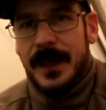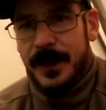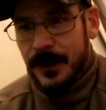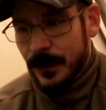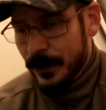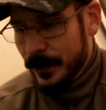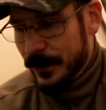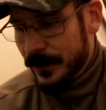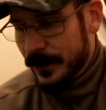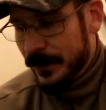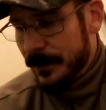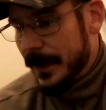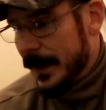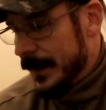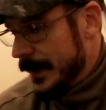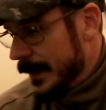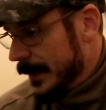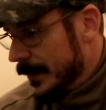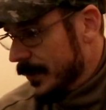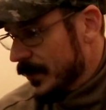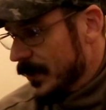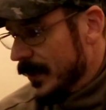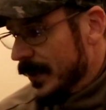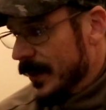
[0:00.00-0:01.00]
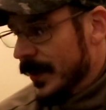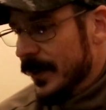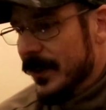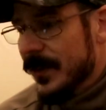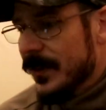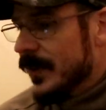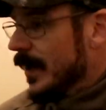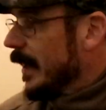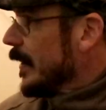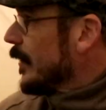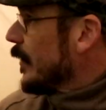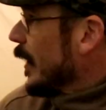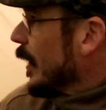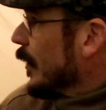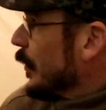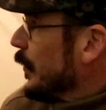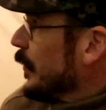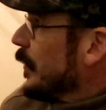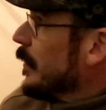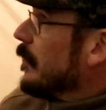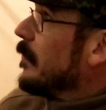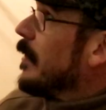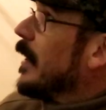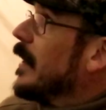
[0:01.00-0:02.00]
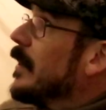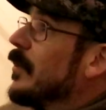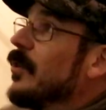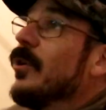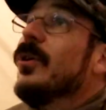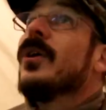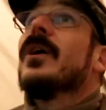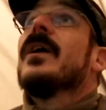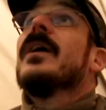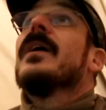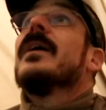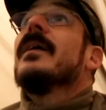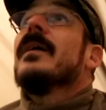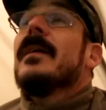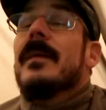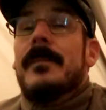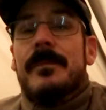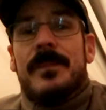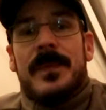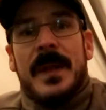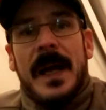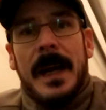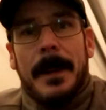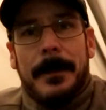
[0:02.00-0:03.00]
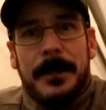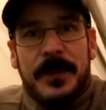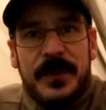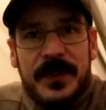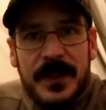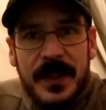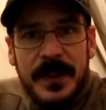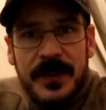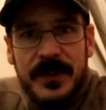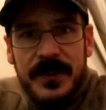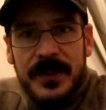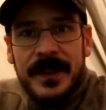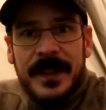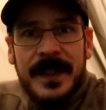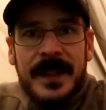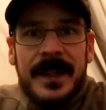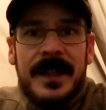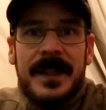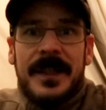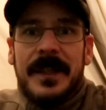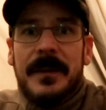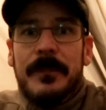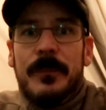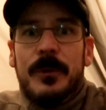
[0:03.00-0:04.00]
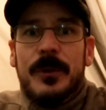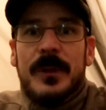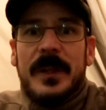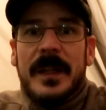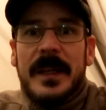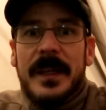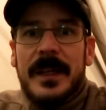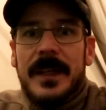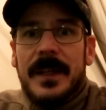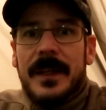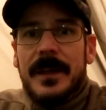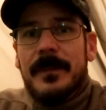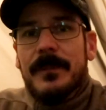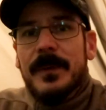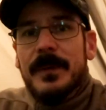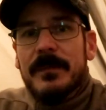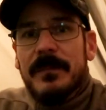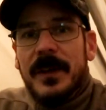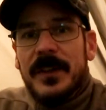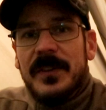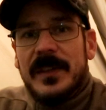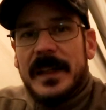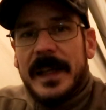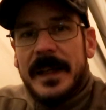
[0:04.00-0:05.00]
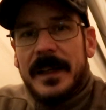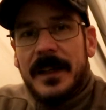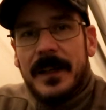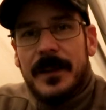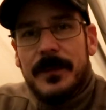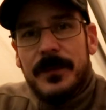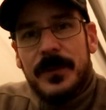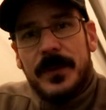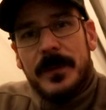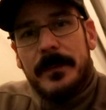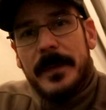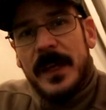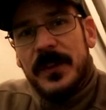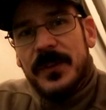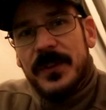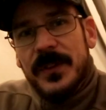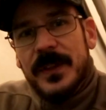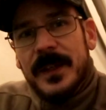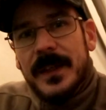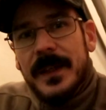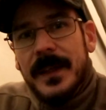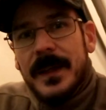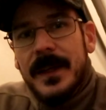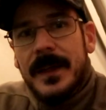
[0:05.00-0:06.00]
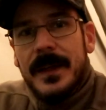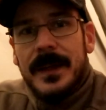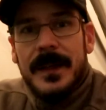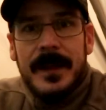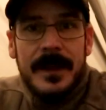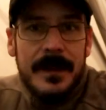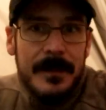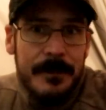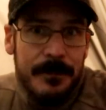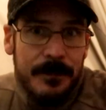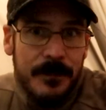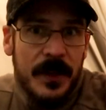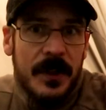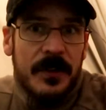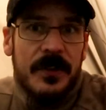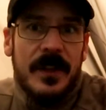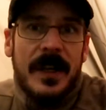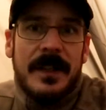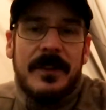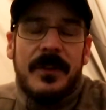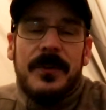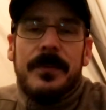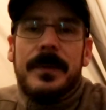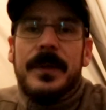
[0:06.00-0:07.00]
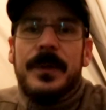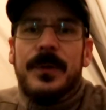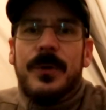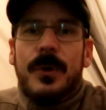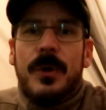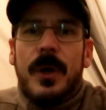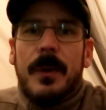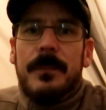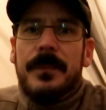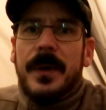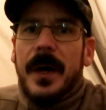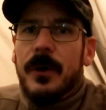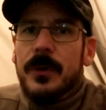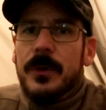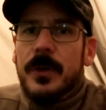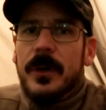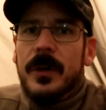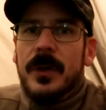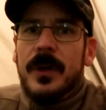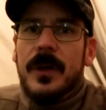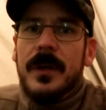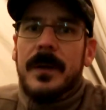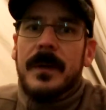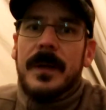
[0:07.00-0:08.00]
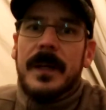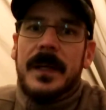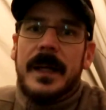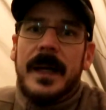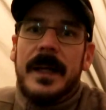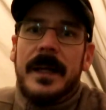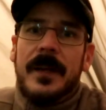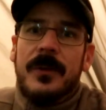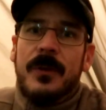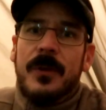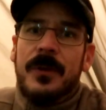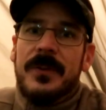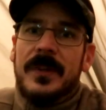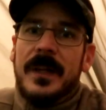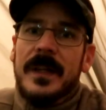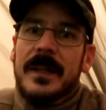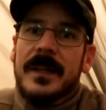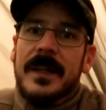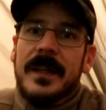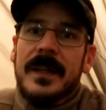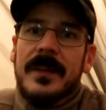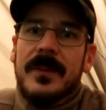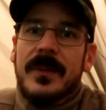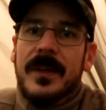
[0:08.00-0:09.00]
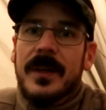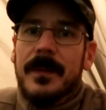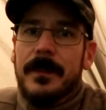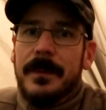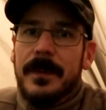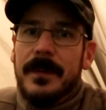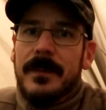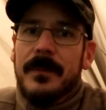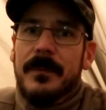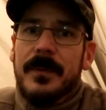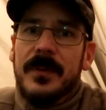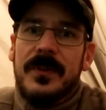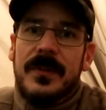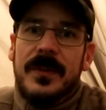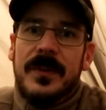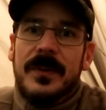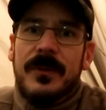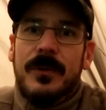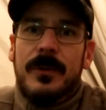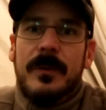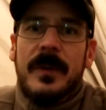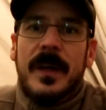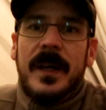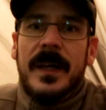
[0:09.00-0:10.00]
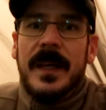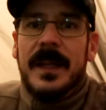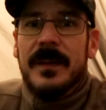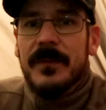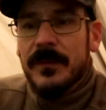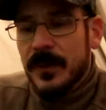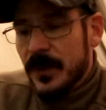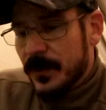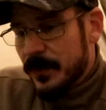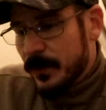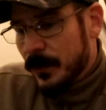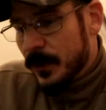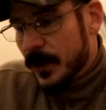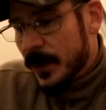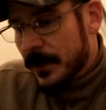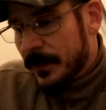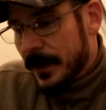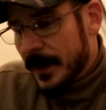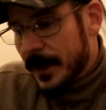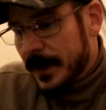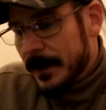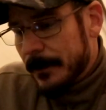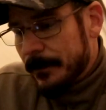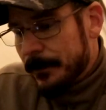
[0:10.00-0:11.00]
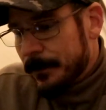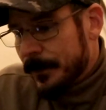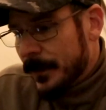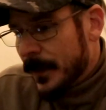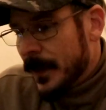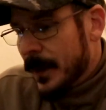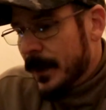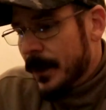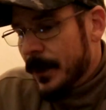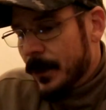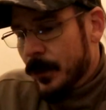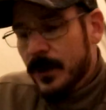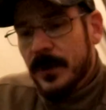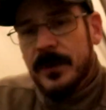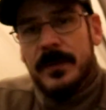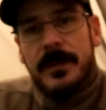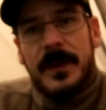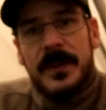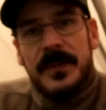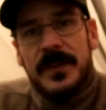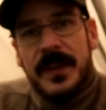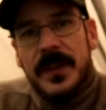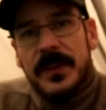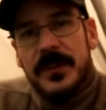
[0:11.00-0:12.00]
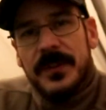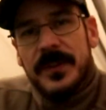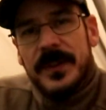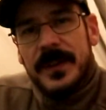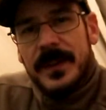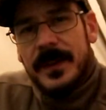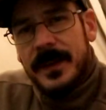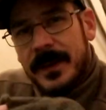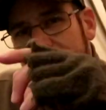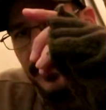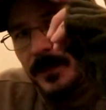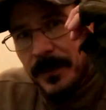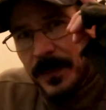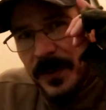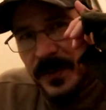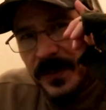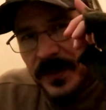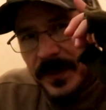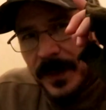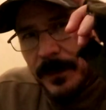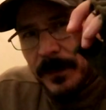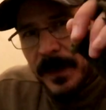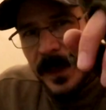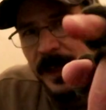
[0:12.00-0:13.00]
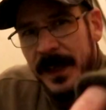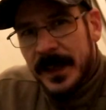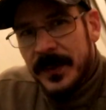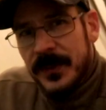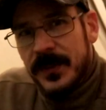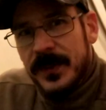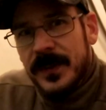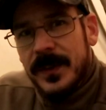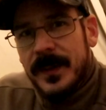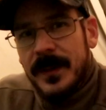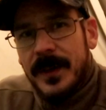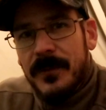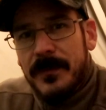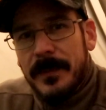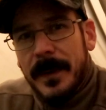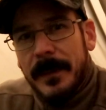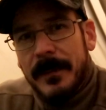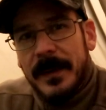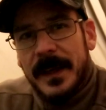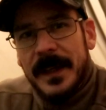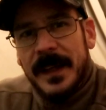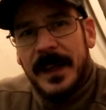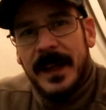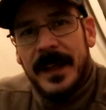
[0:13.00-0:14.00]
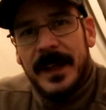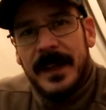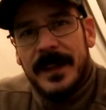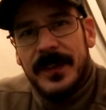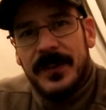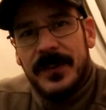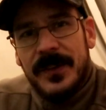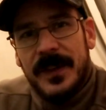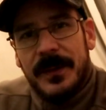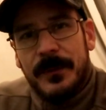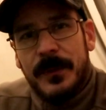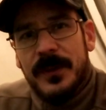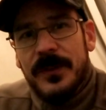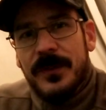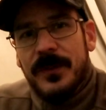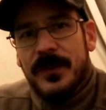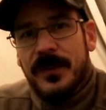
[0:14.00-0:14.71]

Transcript: und werde jetzt hier die Zeit draußen im Wald noch absitzen, gemütlich mit was Leckerem zum Essen. Wie gesagt, das Video kommt auch noch, ein kleiner Nostalgietrip, ein bisschen drüber reden, wie es früher war und was essen. Bis demnächst auf meinem Kanal. Servus,